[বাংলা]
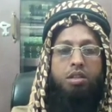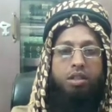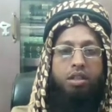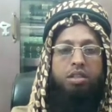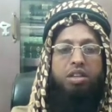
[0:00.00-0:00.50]

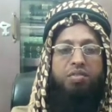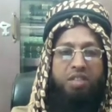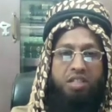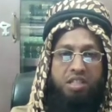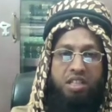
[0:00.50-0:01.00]
এন্দা
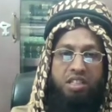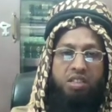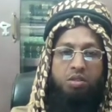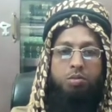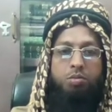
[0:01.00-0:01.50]
ফাসাদি
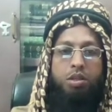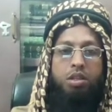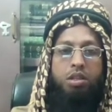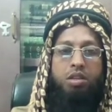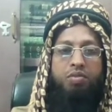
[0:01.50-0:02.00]
উম্মতি
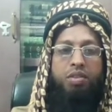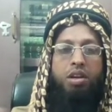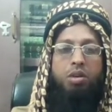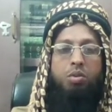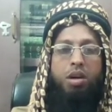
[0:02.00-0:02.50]
ফালাহু
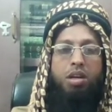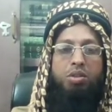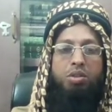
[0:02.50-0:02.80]
আজরু